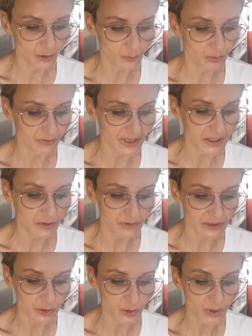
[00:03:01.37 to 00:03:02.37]
odpowiadał
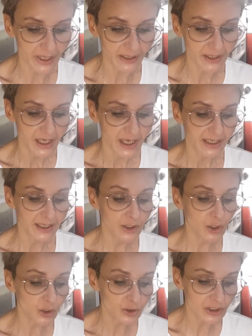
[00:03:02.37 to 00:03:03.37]
więc Julek,
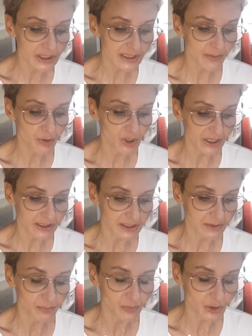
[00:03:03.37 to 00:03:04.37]
kiedy rodzice
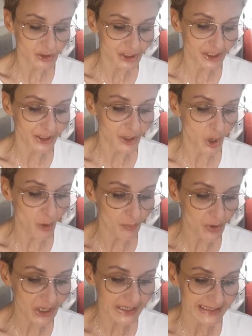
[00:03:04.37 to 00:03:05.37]
prosili go o
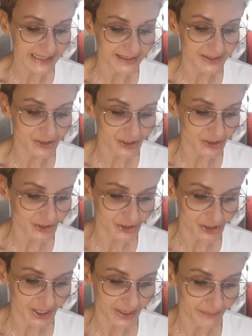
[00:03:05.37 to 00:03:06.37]
pokazanie
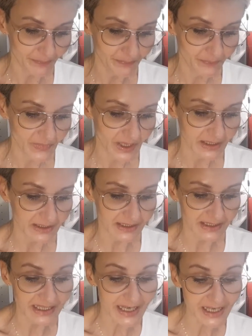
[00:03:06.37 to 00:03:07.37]
dzienniczka.
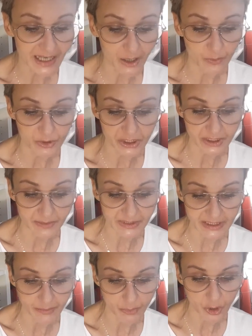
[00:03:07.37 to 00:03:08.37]
Zerkał przy tym z
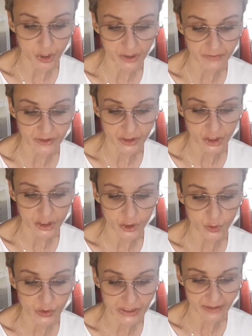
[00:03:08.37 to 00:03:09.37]
niepokojem w stronę
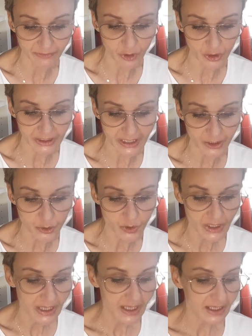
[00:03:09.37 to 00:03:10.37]
lustra w korytarzu
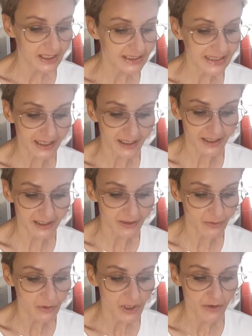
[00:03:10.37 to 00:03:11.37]
i
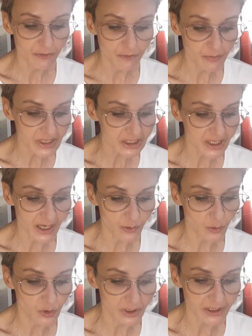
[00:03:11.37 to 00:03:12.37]
zaklinał w myślach
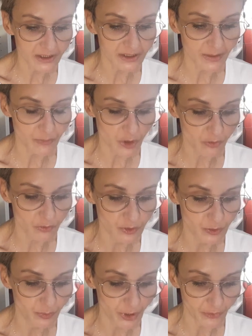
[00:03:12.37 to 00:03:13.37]
ukryty tam dowód
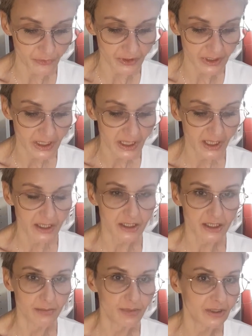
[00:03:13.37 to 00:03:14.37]
zbrodni,
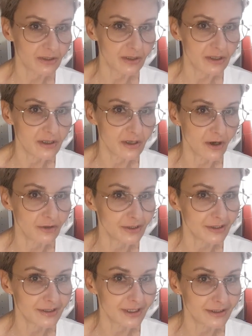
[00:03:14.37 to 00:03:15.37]
żeby tylko
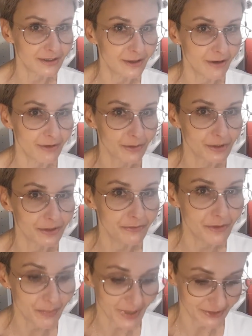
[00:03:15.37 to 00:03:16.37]
nie zdecydował się
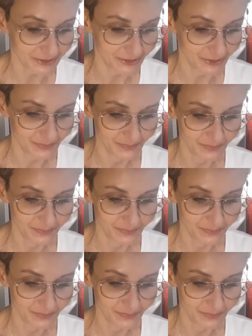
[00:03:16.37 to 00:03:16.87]
wypaść,